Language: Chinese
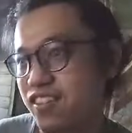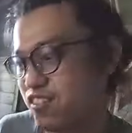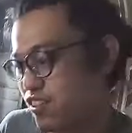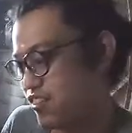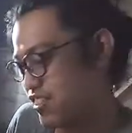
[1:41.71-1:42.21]
它有
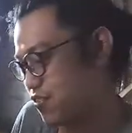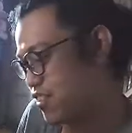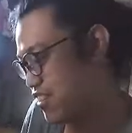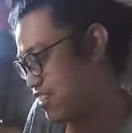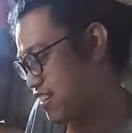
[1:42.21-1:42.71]
它有这个
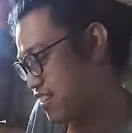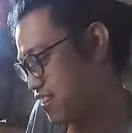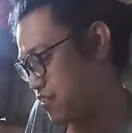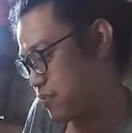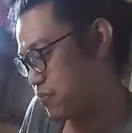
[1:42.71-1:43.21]
问题啊，
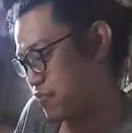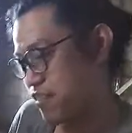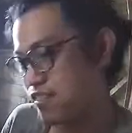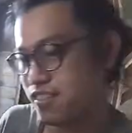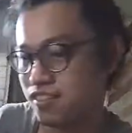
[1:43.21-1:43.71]

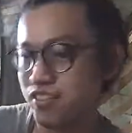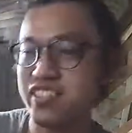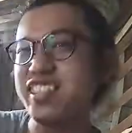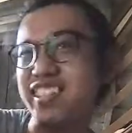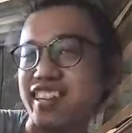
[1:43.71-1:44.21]
所以
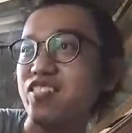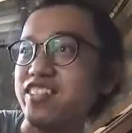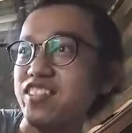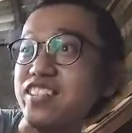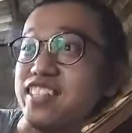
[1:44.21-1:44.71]
就整个东
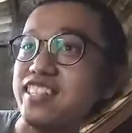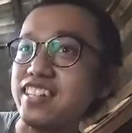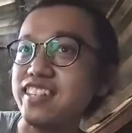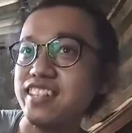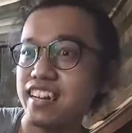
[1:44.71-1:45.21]
西就是一
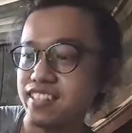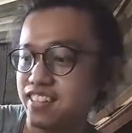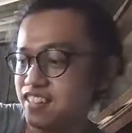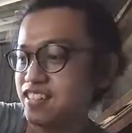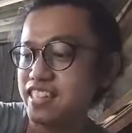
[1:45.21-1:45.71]
个讲这
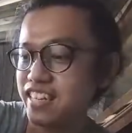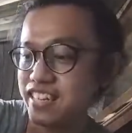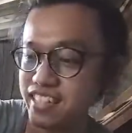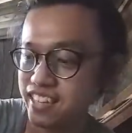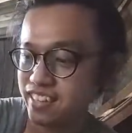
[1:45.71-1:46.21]
个是
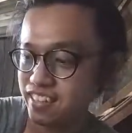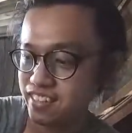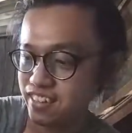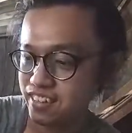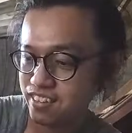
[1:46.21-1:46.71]
经营这样
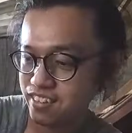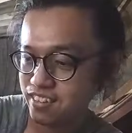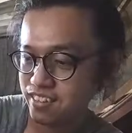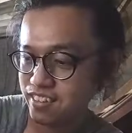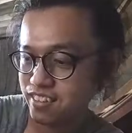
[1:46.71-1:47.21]
子。啊！
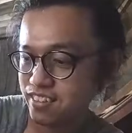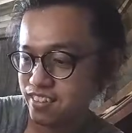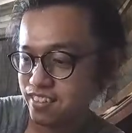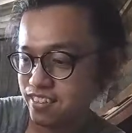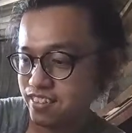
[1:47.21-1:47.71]

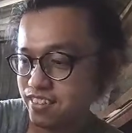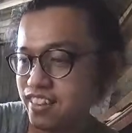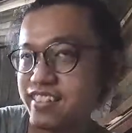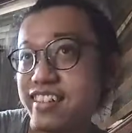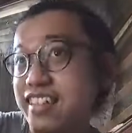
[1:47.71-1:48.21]

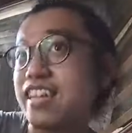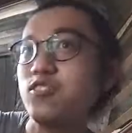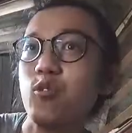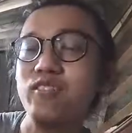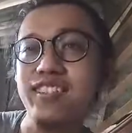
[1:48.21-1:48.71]
像你现在在
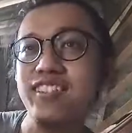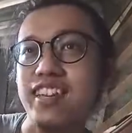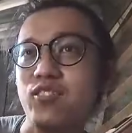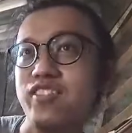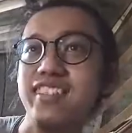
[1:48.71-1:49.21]
做这
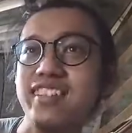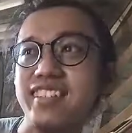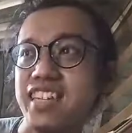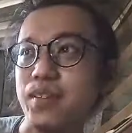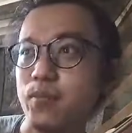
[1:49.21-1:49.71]
也算是一个
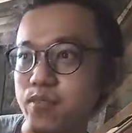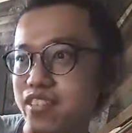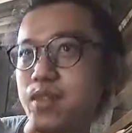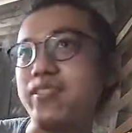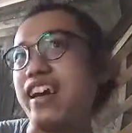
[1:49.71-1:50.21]
经营嘛？不是？
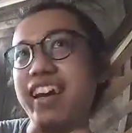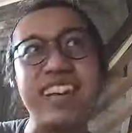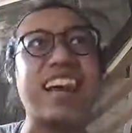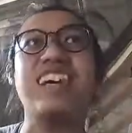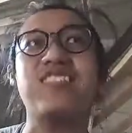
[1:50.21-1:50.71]
你不是讲哎
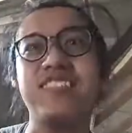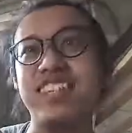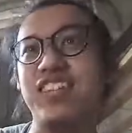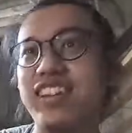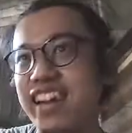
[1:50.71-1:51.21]
开个东
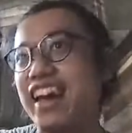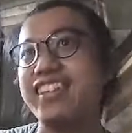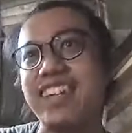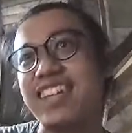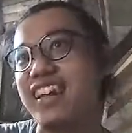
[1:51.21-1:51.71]
西有人来
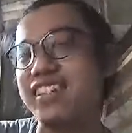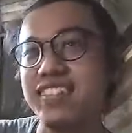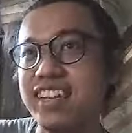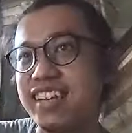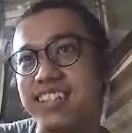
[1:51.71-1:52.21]
啥啥，就
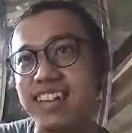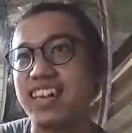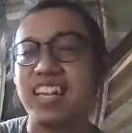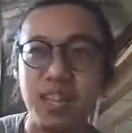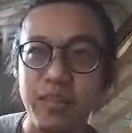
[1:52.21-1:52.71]
大家啥
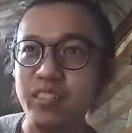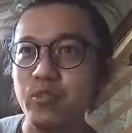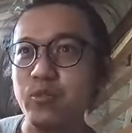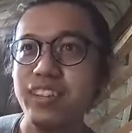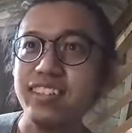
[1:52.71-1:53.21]
啥在那边
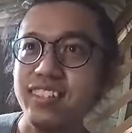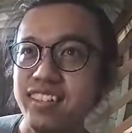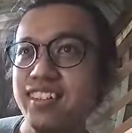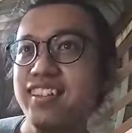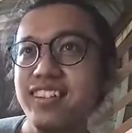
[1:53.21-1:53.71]
住这样子
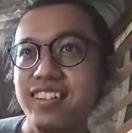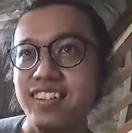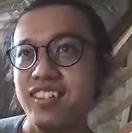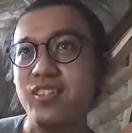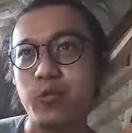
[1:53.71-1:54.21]
啊？
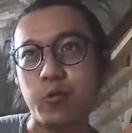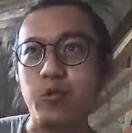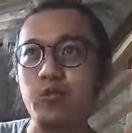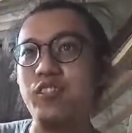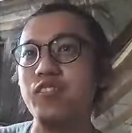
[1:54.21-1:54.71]
你会
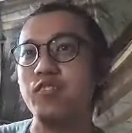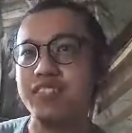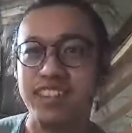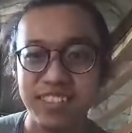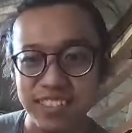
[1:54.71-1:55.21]
滚转的东
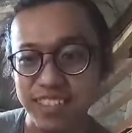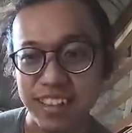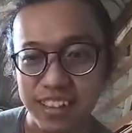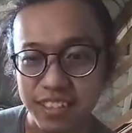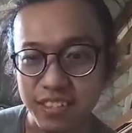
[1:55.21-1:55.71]
西啊，就是
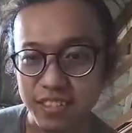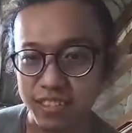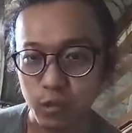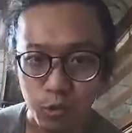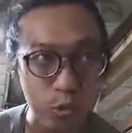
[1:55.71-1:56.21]
他来
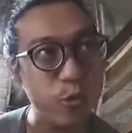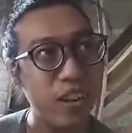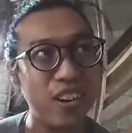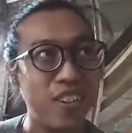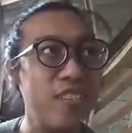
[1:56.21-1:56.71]
租，
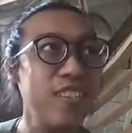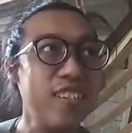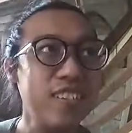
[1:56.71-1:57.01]
然后。